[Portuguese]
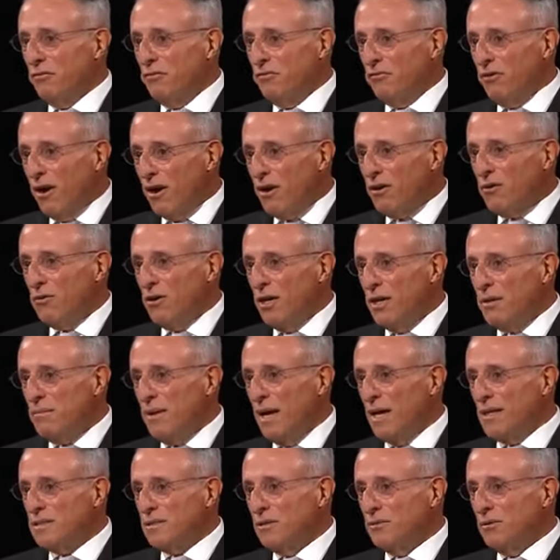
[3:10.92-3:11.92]
O imã
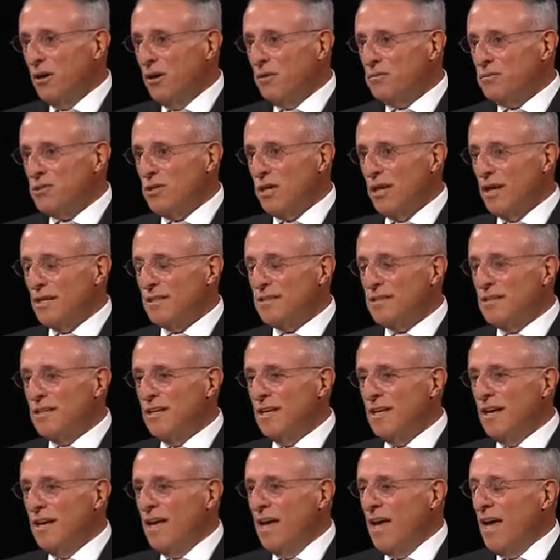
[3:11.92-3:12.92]
somente perde
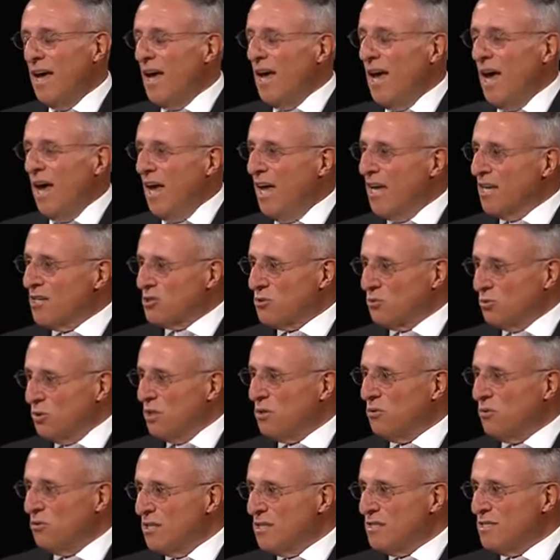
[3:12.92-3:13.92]
sua força
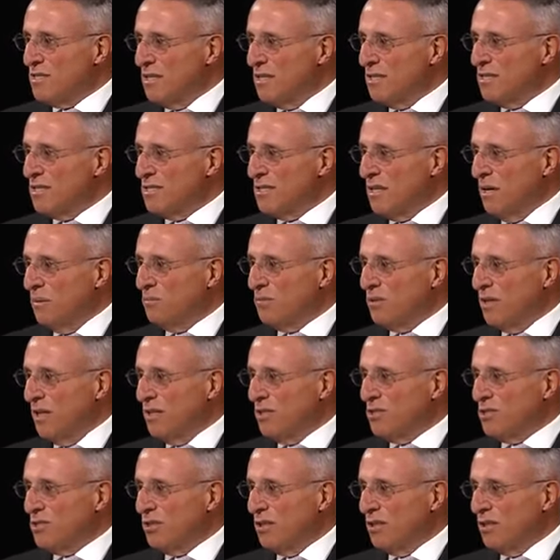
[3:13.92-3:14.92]
magnética sobre o
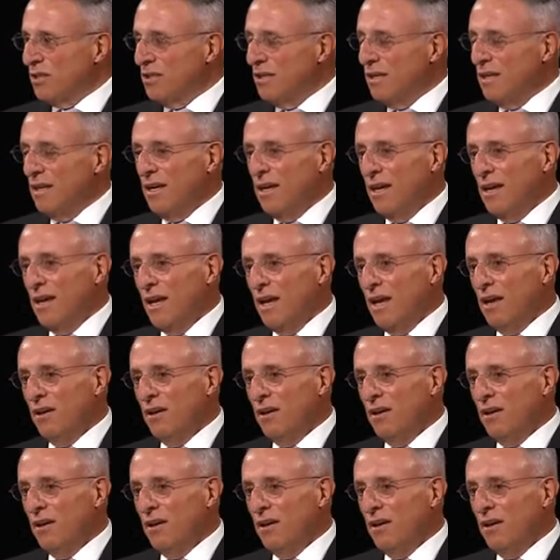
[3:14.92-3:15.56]
objeto